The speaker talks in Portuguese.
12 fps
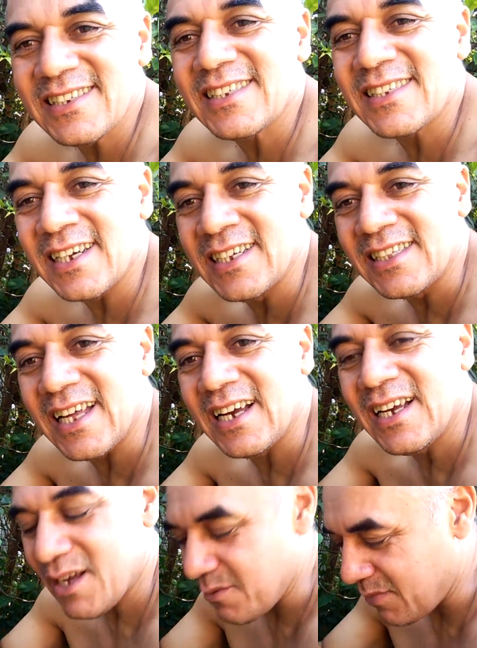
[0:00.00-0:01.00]
de
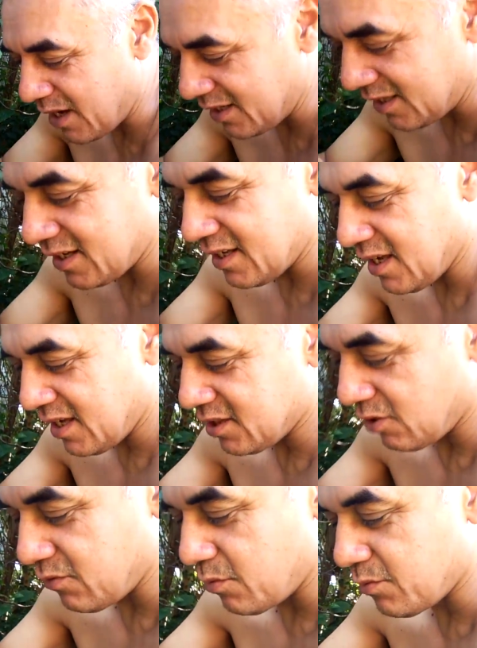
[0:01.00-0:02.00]
Santa Maria.
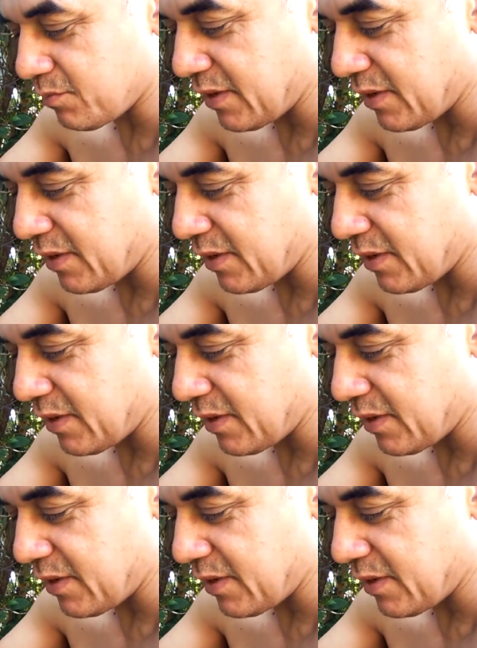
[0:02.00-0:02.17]
Então vamos